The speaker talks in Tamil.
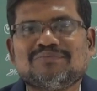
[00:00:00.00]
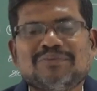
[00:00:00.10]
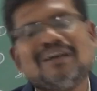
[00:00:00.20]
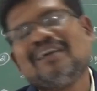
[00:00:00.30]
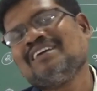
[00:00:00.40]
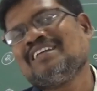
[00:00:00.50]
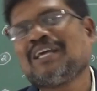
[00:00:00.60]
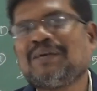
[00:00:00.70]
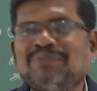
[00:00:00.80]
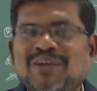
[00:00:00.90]
பயங்கர
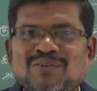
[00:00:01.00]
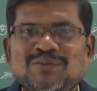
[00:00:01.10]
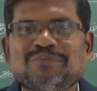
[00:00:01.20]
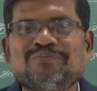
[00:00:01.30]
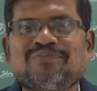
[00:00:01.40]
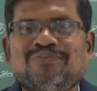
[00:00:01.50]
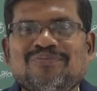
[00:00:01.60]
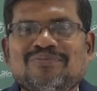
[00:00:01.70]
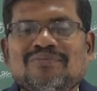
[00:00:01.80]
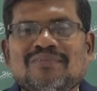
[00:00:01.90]
ஹாப்பி ஆகிடுவோம்
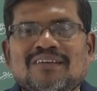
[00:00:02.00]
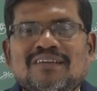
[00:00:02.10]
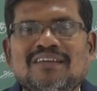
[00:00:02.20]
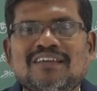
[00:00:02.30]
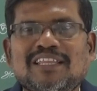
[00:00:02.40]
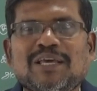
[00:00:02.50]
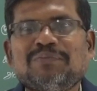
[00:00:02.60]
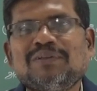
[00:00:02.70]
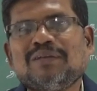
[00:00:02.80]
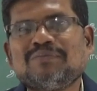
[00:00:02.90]
இதை
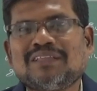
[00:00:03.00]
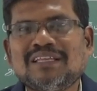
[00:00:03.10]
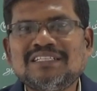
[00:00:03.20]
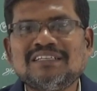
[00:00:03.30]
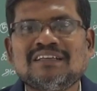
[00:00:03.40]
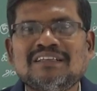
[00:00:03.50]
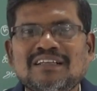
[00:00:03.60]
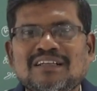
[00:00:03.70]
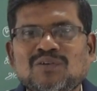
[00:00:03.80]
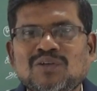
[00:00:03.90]
எப்படி நம்ம தெரிஞ்சுக்கலான்னா
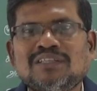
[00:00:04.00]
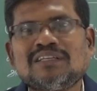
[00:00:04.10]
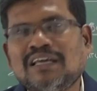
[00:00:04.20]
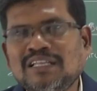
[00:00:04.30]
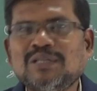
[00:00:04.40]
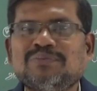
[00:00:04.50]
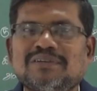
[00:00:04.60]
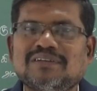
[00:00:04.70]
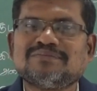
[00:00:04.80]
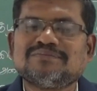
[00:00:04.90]
ஒருத்தர்
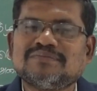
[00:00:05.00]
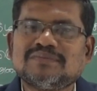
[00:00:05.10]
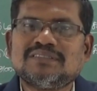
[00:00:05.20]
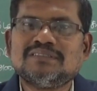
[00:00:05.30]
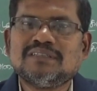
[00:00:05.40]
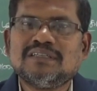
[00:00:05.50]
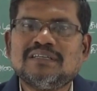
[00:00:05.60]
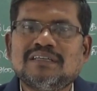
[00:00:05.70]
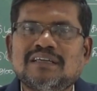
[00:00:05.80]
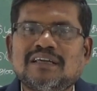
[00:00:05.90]
இறந்துருப்பார்
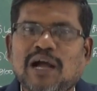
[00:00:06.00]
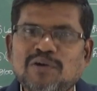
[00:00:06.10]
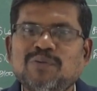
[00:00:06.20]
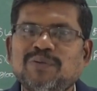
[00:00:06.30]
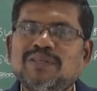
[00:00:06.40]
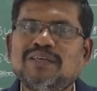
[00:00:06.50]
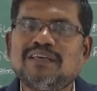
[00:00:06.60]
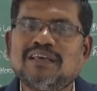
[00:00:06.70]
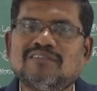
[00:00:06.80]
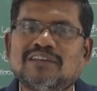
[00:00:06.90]
அவரை பற்றி
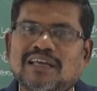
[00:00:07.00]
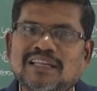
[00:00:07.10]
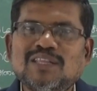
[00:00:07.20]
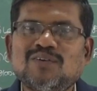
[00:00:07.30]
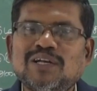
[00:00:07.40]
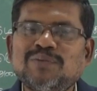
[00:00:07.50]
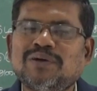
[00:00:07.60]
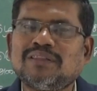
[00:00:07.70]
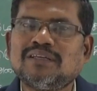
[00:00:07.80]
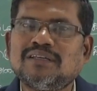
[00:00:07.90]
அவர் இறந்த வாட்டி
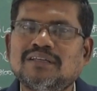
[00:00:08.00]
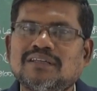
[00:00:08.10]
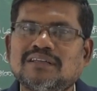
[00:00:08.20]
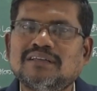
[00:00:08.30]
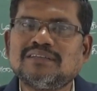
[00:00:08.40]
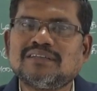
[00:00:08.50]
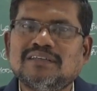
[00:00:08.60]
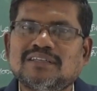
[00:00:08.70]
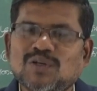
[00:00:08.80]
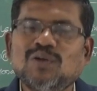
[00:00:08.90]
பார்த்தீங்கன்னா
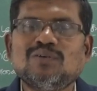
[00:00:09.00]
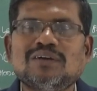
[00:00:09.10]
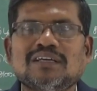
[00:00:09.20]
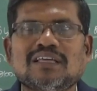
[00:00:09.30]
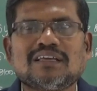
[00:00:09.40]
சொல்லுவாங்க